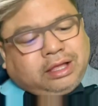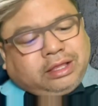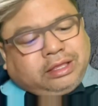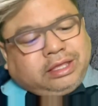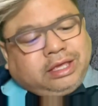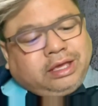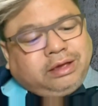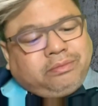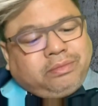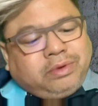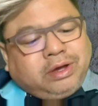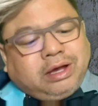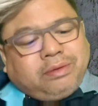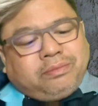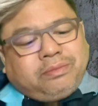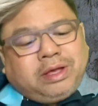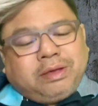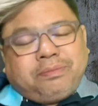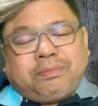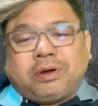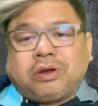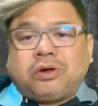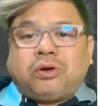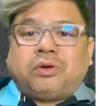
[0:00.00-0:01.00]
ยิ่งเมื่อไม่
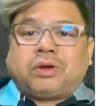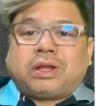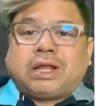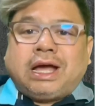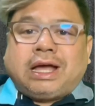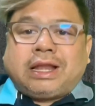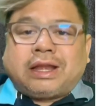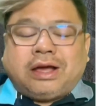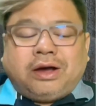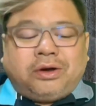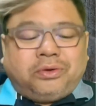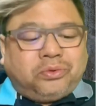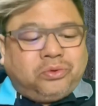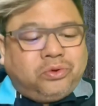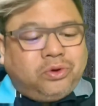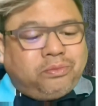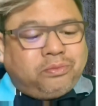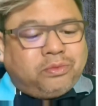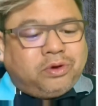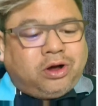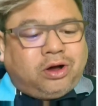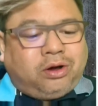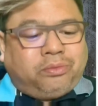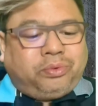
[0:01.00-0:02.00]
ปรากฏการเข้าร่วม
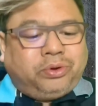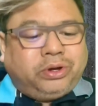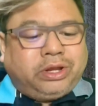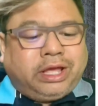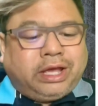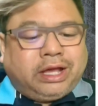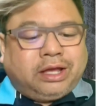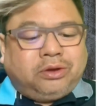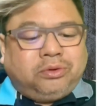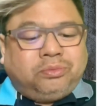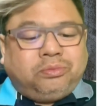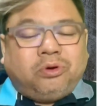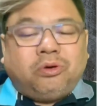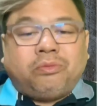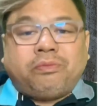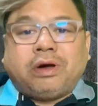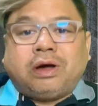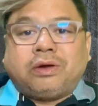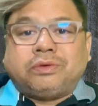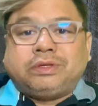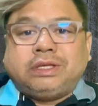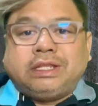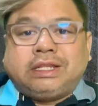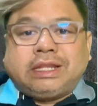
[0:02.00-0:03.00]
ของพลเอกอนุพงศ์
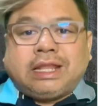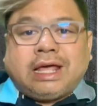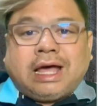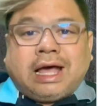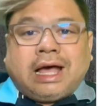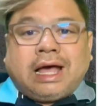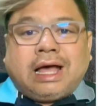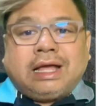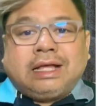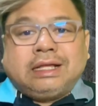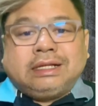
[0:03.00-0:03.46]
เผ่าจินดา